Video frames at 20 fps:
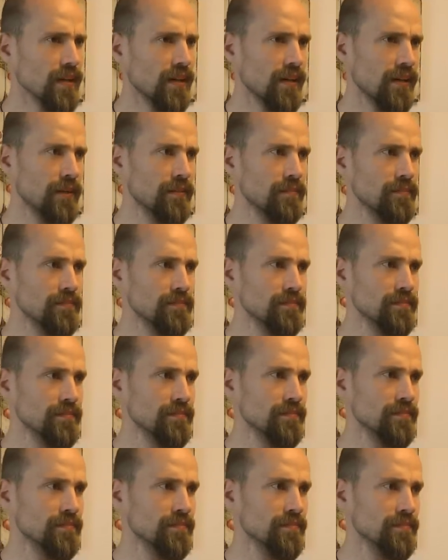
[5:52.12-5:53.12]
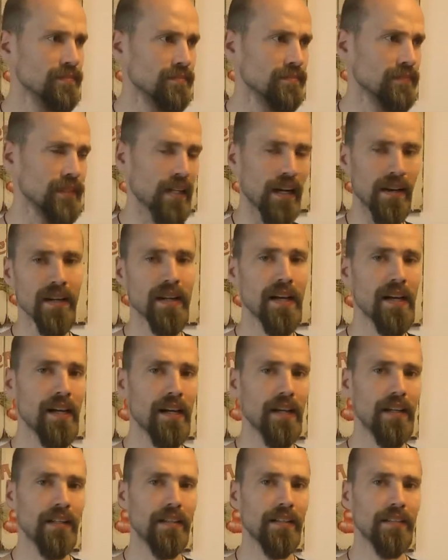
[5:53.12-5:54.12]
Ähm, ja,
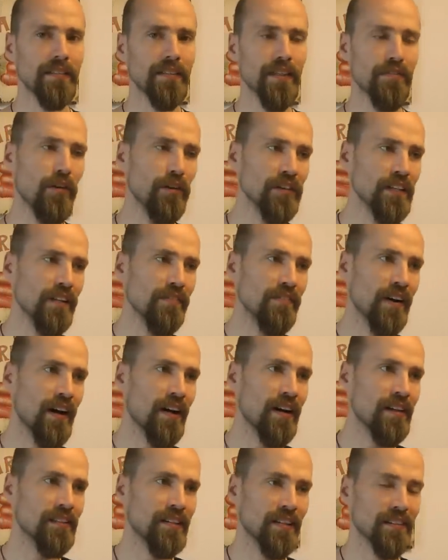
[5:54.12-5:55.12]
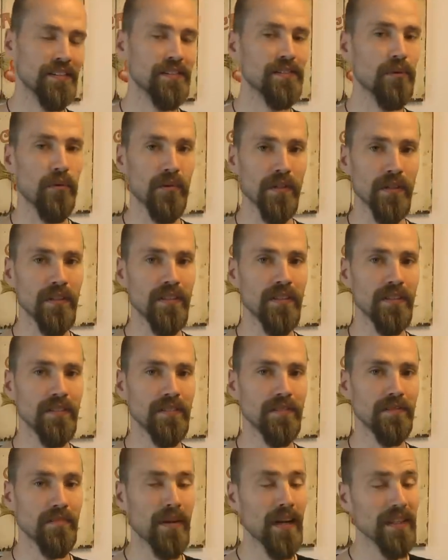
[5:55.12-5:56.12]
der Vorteil war, dass es ohne
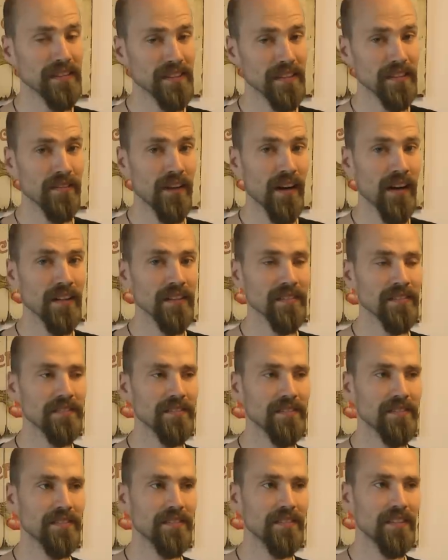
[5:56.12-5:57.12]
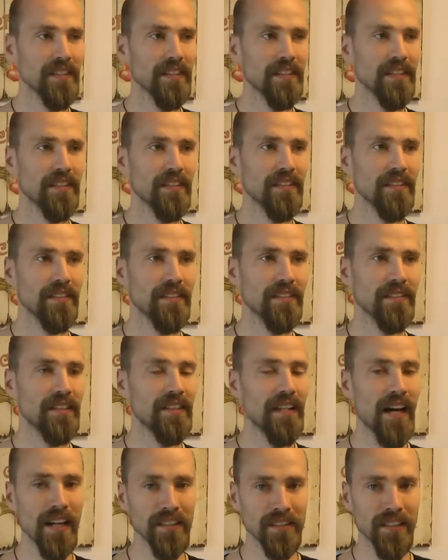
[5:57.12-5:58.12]
Plastik war. Der
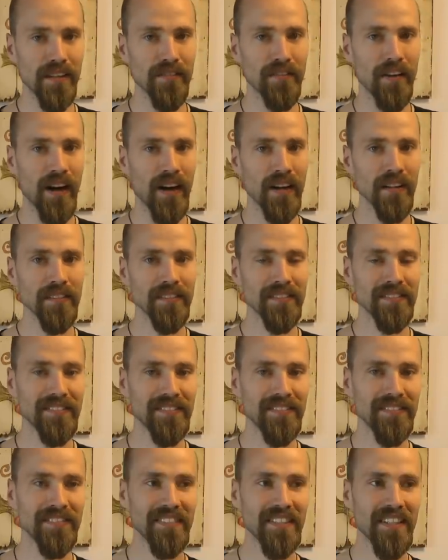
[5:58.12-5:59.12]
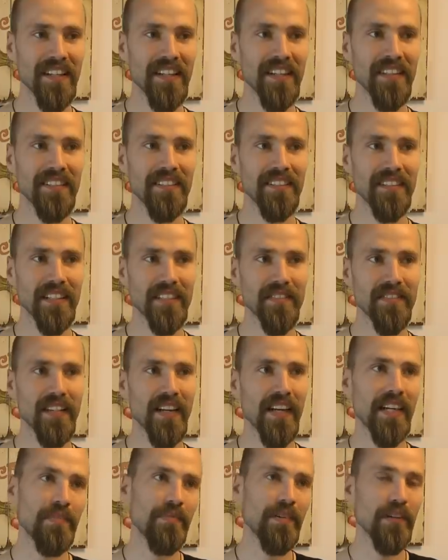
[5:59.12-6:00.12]
Nachteil war, dass wir
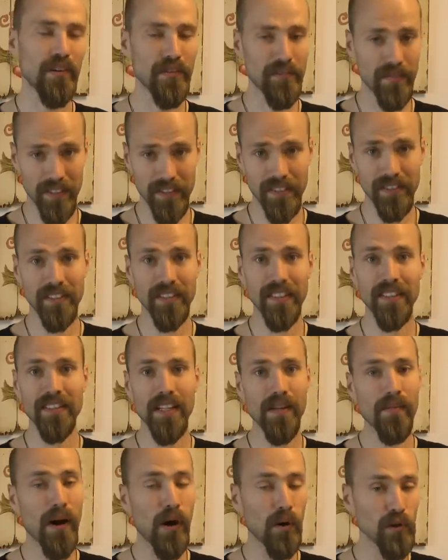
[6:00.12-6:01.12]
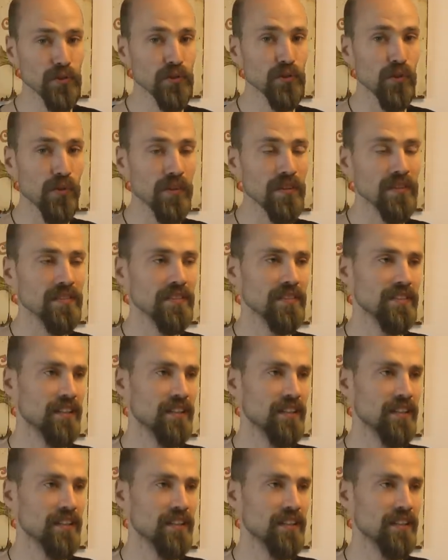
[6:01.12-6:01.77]
erstmal konnten wir es nicht selber ausdrucken.